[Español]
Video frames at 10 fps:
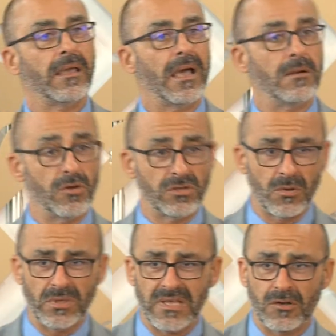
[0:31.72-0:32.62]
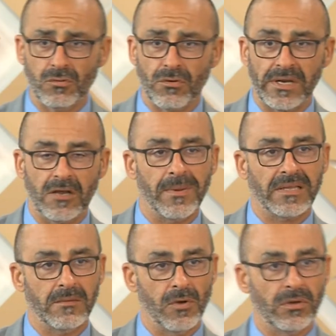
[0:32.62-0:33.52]
Albolote cuenta con un rico
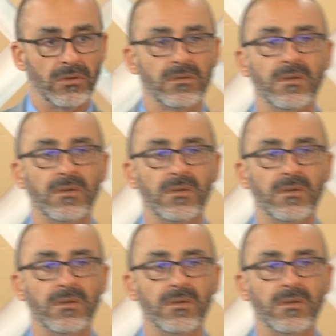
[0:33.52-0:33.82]
patrimonio,